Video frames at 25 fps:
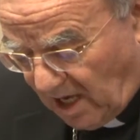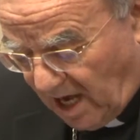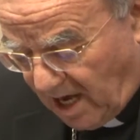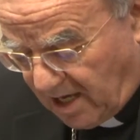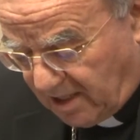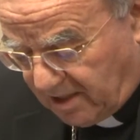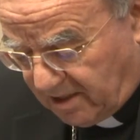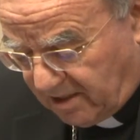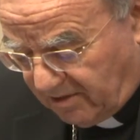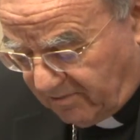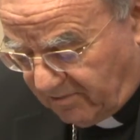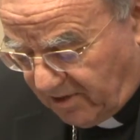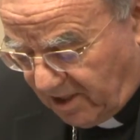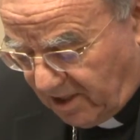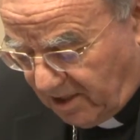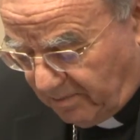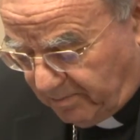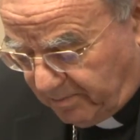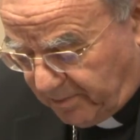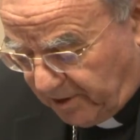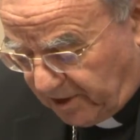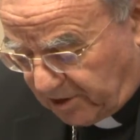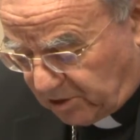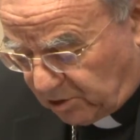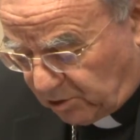a nivel
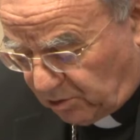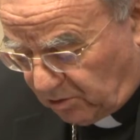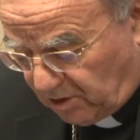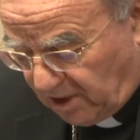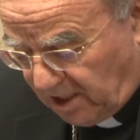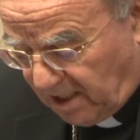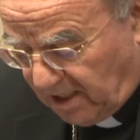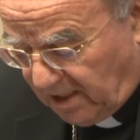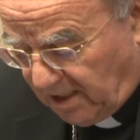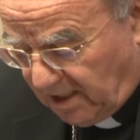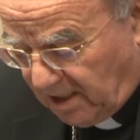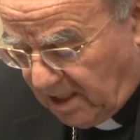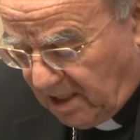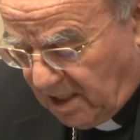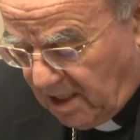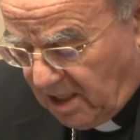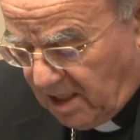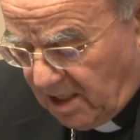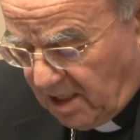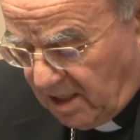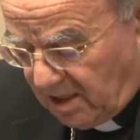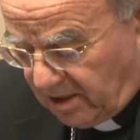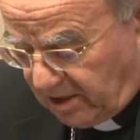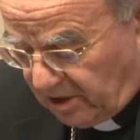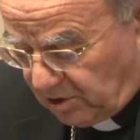personal
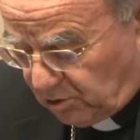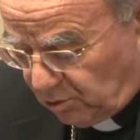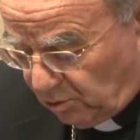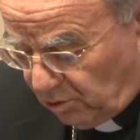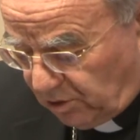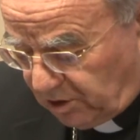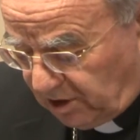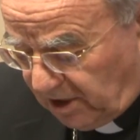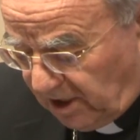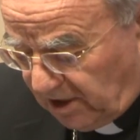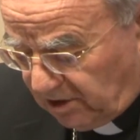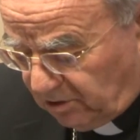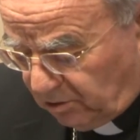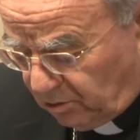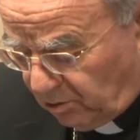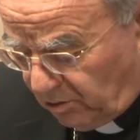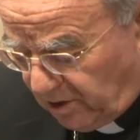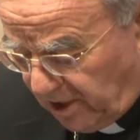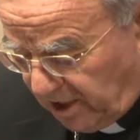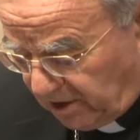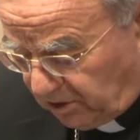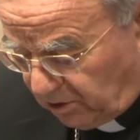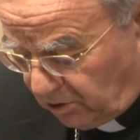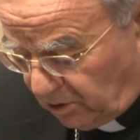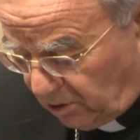resultando
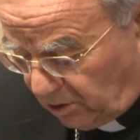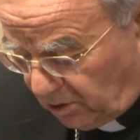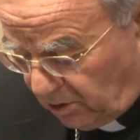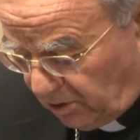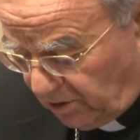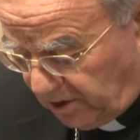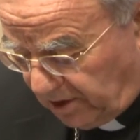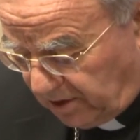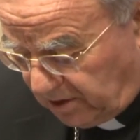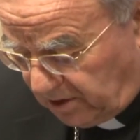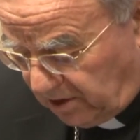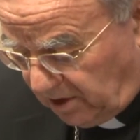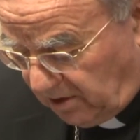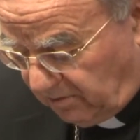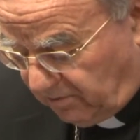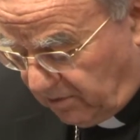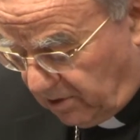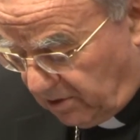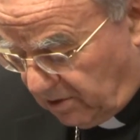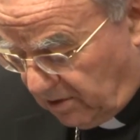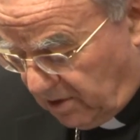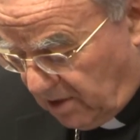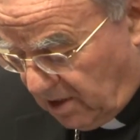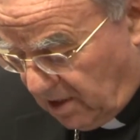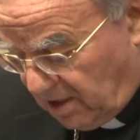un acto
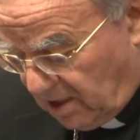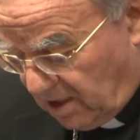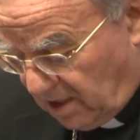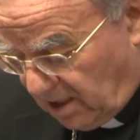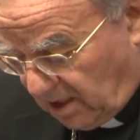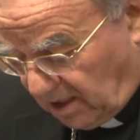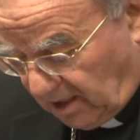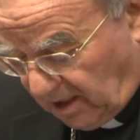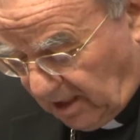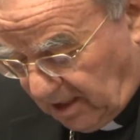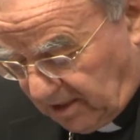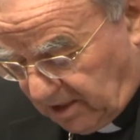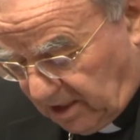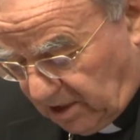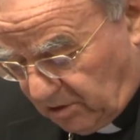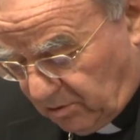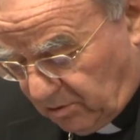colectivo, cada